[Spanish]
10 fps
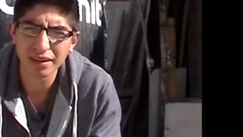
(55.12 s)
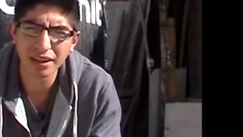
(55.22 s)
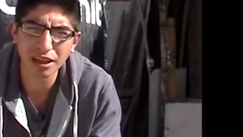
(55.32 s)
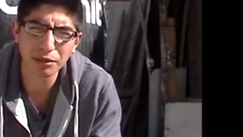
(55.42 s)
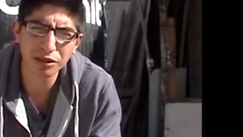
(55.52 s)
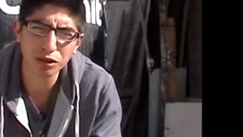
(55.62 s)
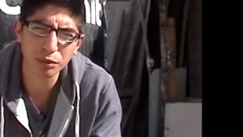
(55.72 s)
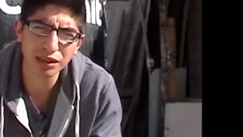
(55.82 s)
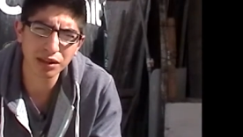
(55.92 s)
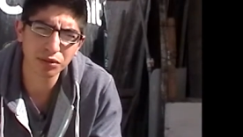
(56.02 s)
y la va
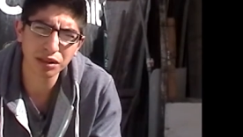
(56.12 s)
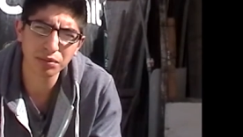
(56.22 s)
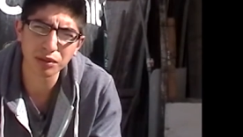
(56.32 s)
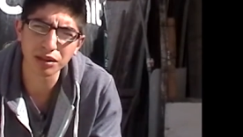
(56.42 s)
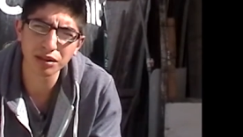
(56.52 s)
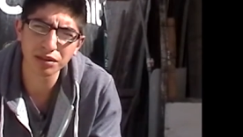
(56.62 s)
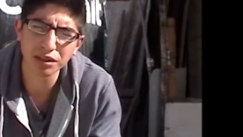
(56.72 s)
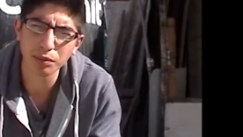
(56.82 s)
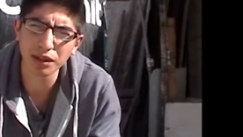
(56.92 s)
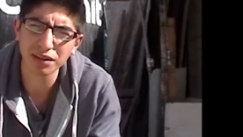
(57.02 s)
atormentando siempre,
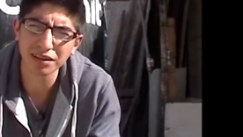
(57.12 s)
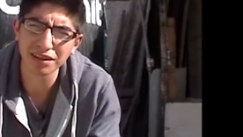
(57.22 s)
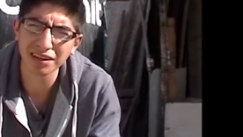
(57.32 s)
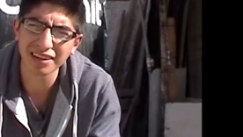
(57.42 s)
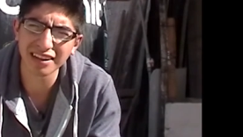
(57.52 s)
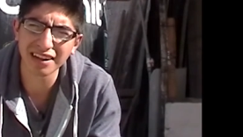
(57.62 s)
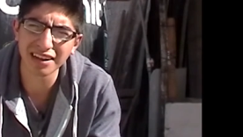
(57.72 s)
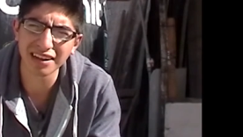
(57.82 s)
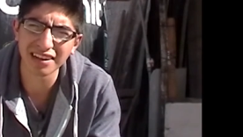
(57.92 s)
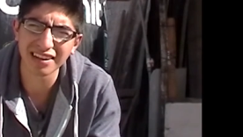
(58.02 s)
se aparece y
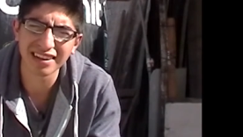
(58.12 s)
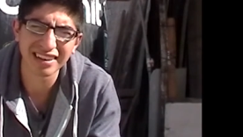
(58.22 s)
la